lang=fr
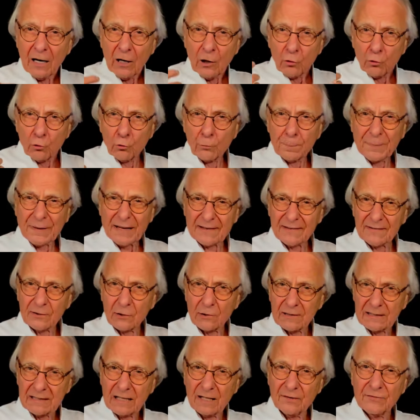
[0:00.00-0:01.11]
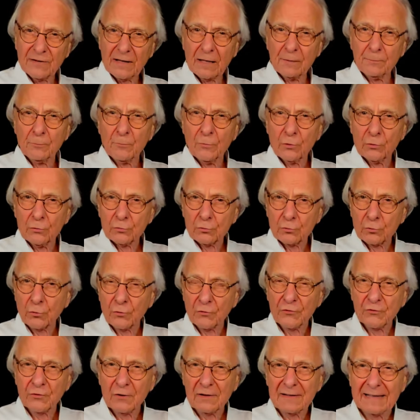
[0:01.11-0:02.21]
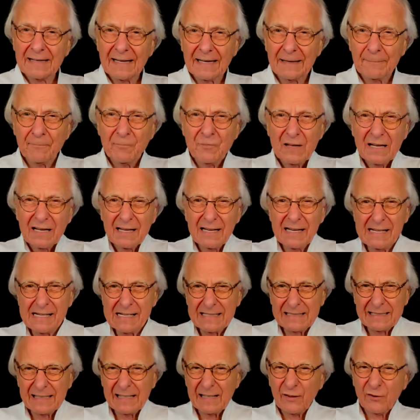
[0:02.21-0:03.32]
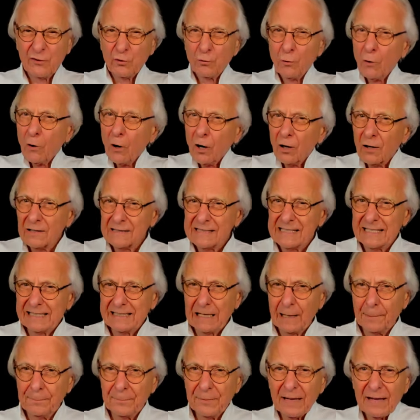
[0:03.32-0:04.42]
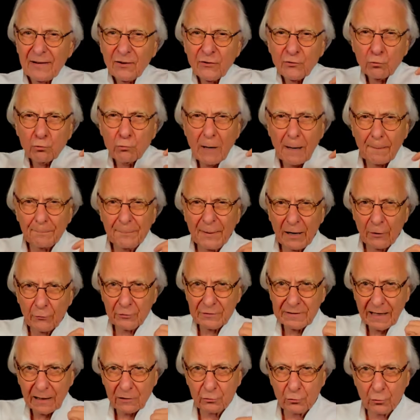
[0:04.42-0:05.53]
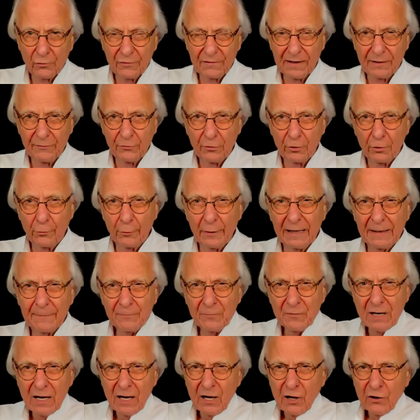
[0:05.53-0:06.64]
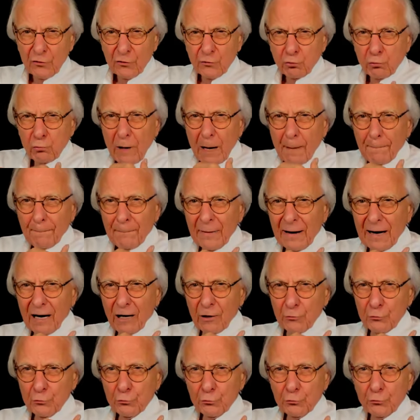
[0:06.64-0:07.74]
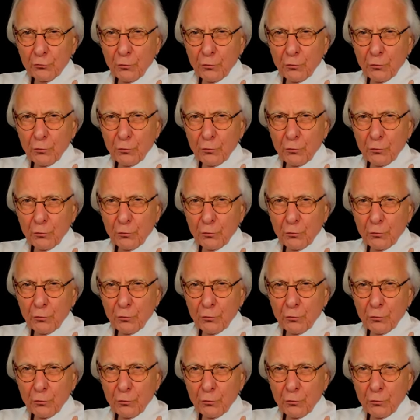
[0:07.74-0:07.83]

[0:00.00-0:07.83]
aux personnes qui viennent me consulter et qui sont handicapées soit par une arthrose évoluée, soit par une